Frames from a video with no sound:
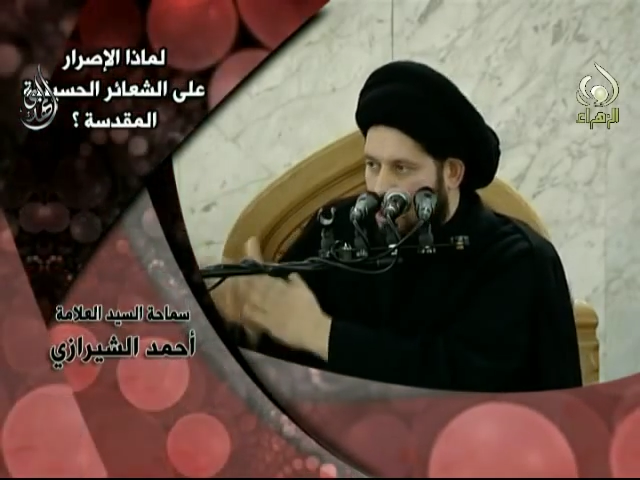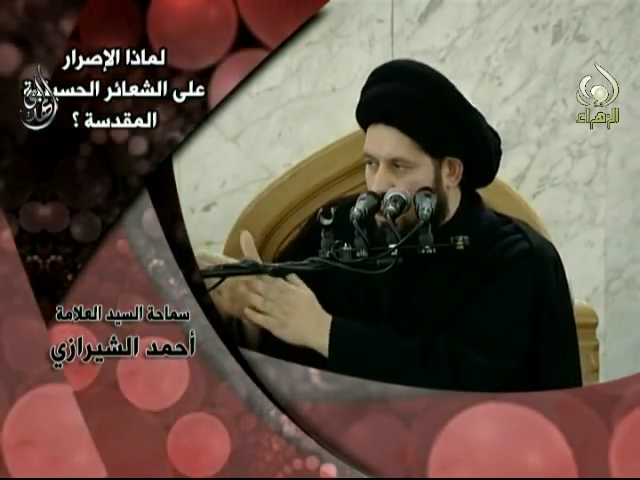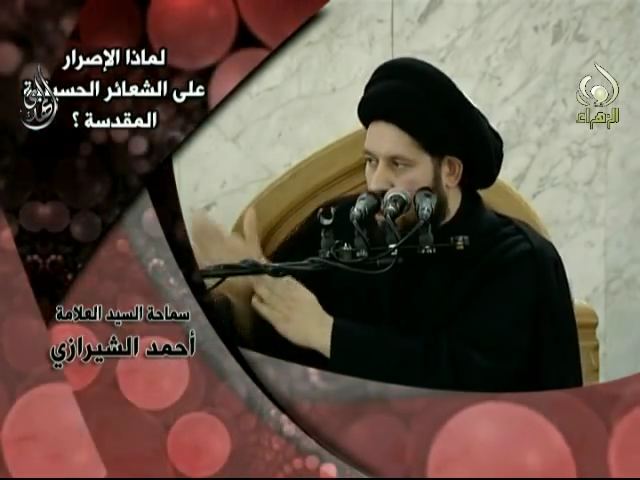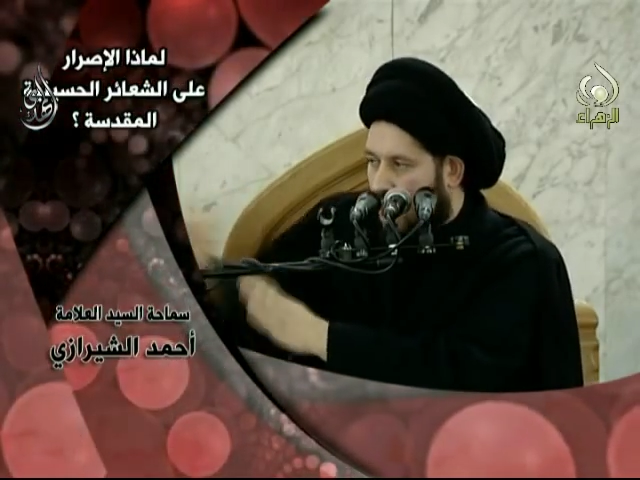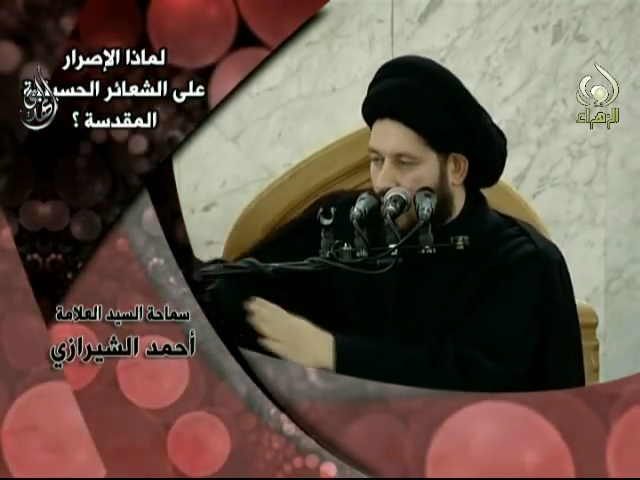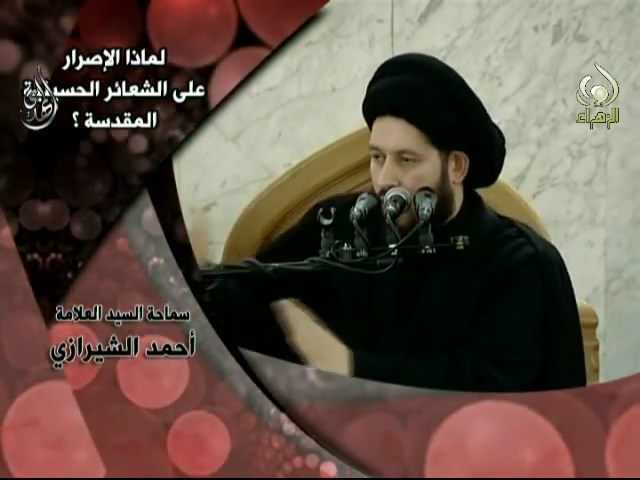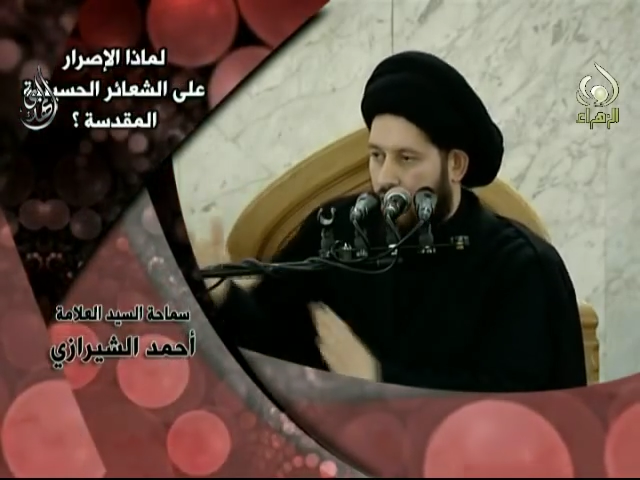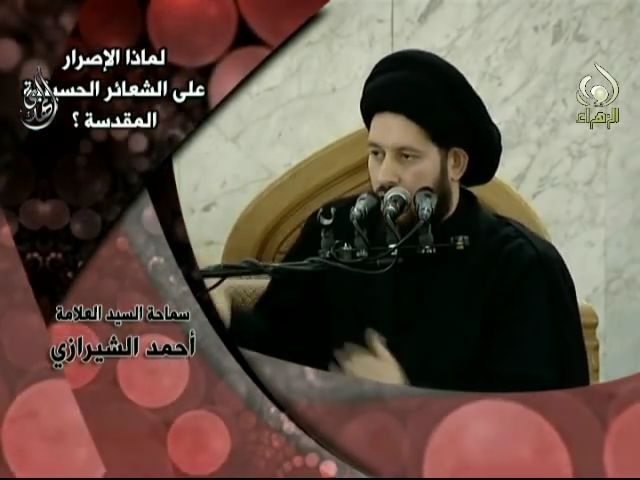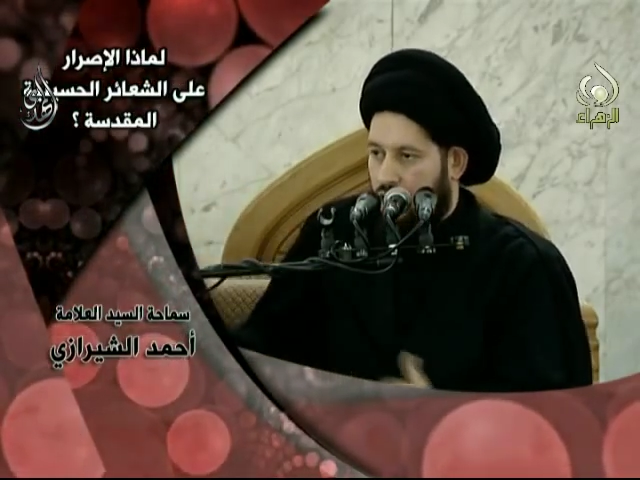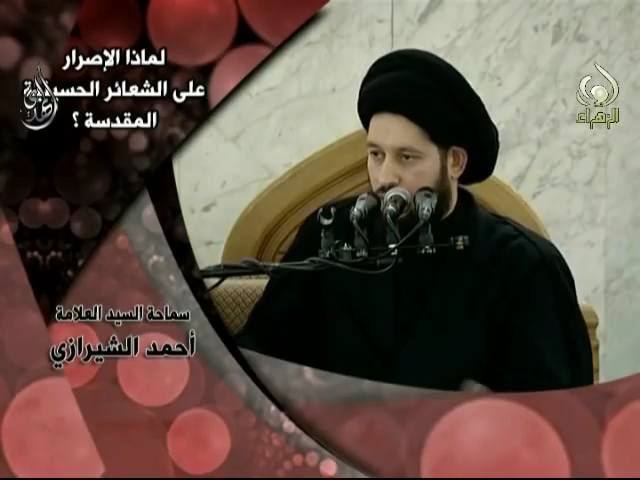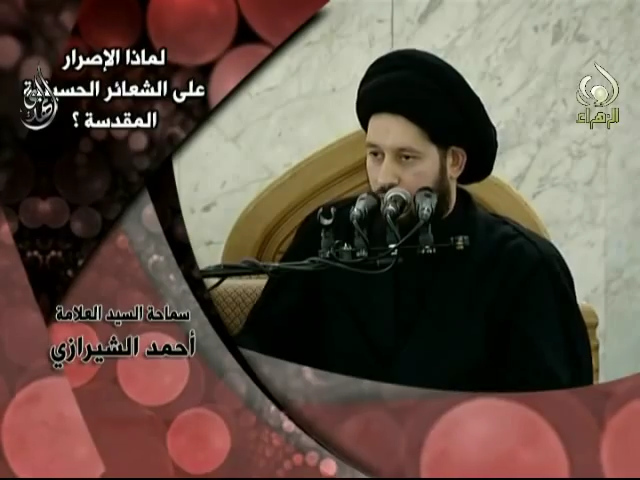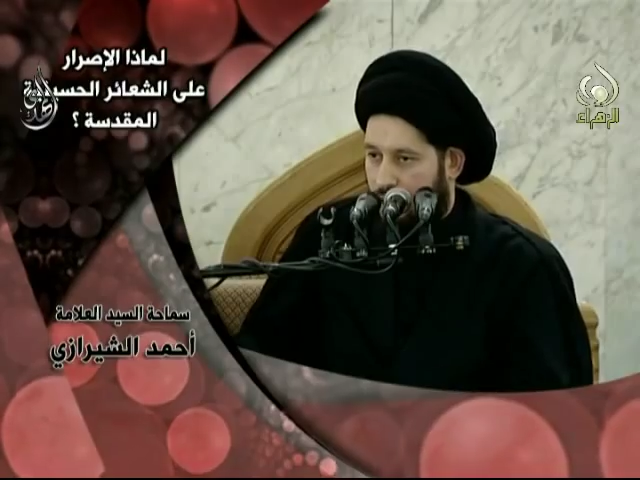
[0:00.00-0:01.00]
جعلها
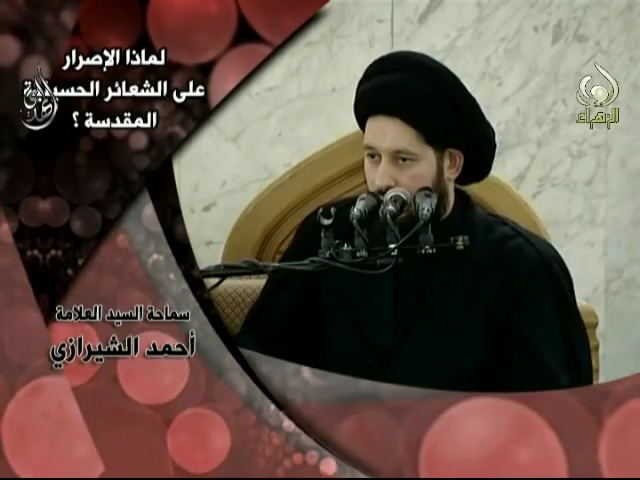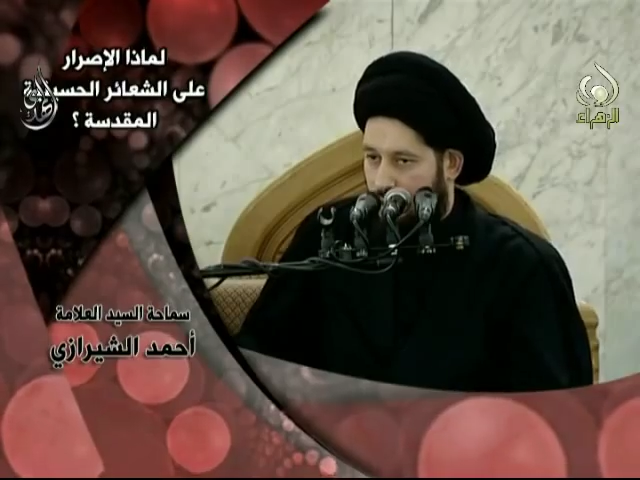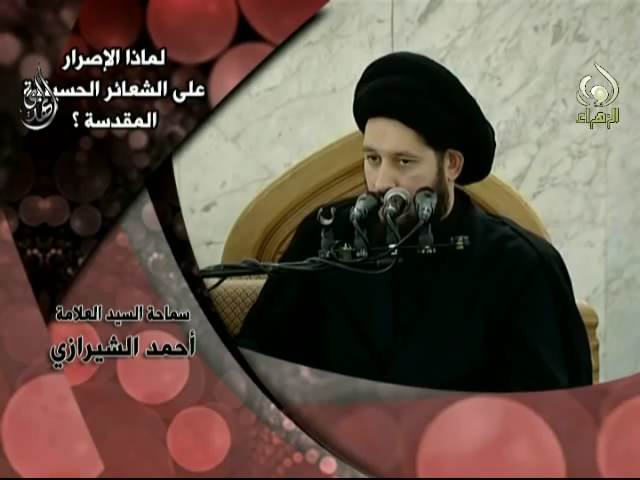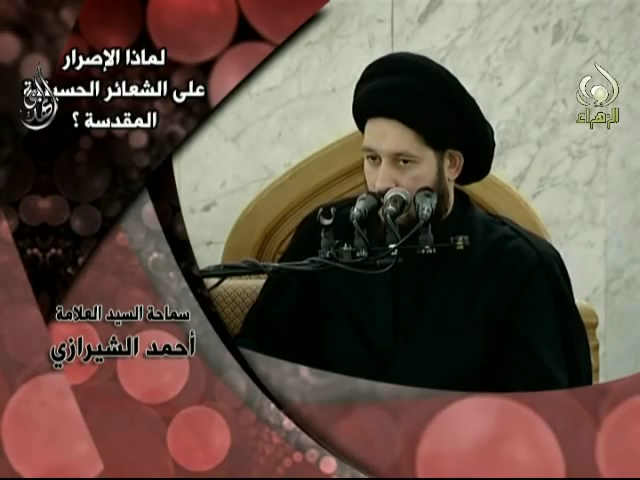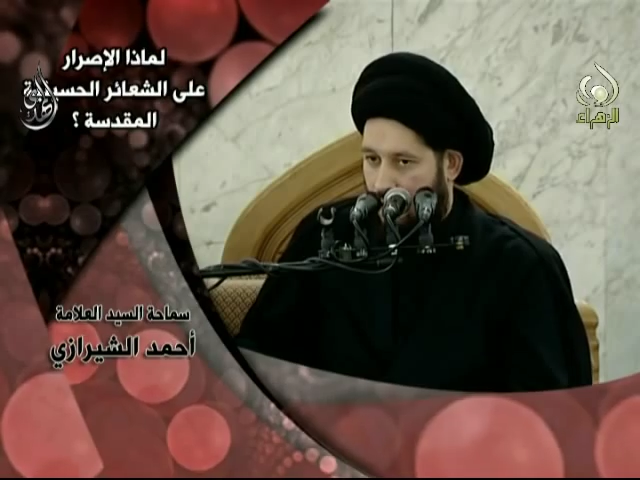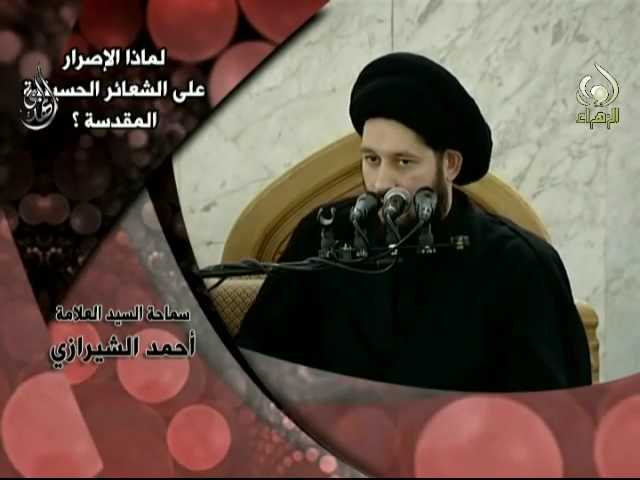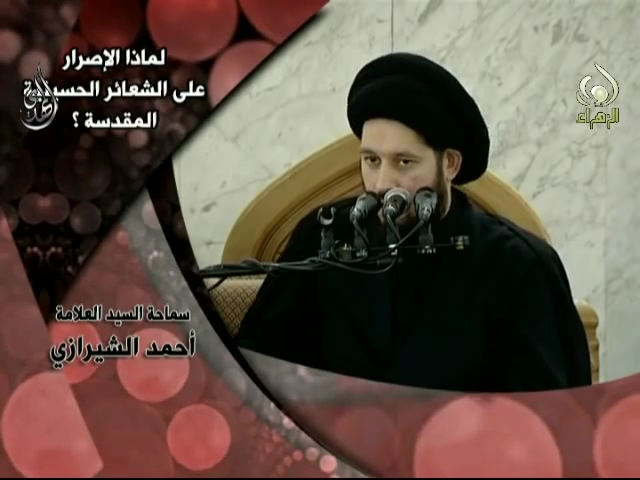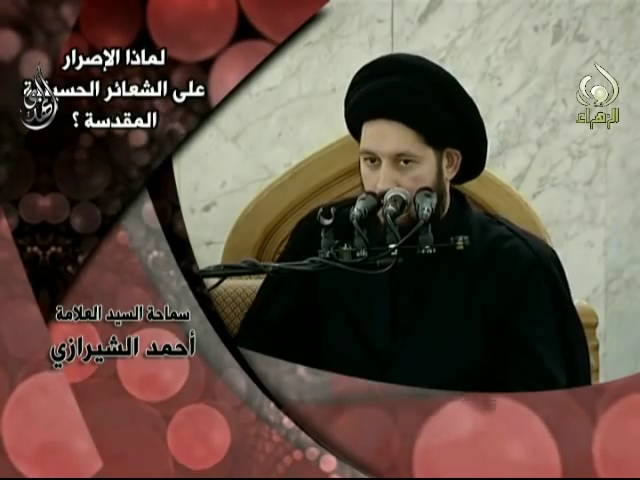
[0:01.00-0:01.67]
الله سبحانه وتعالى